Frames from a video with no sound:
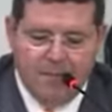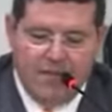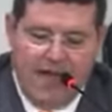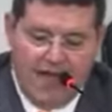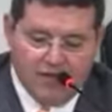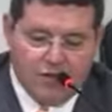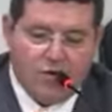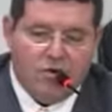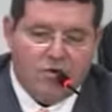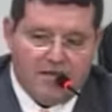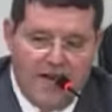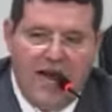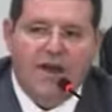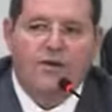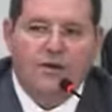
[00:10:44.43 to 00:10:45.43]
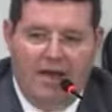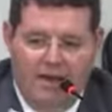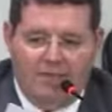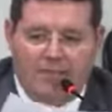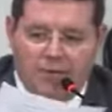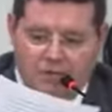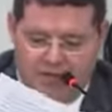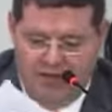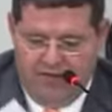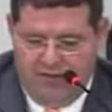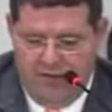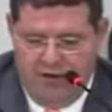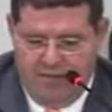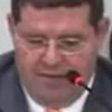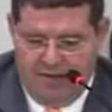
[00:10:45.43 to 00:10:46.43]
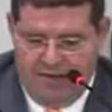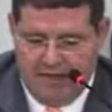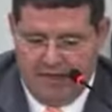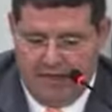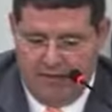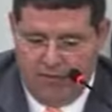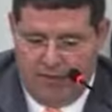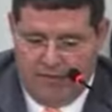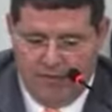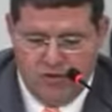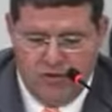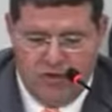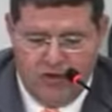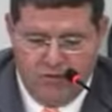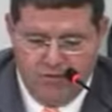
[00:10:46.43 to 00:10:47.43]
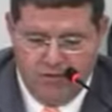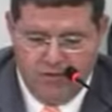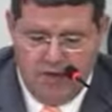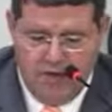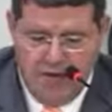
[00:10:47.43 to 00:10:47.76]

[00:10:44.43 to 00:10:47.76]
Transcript: Caso contrário, é possível a impetração do habeas corpus.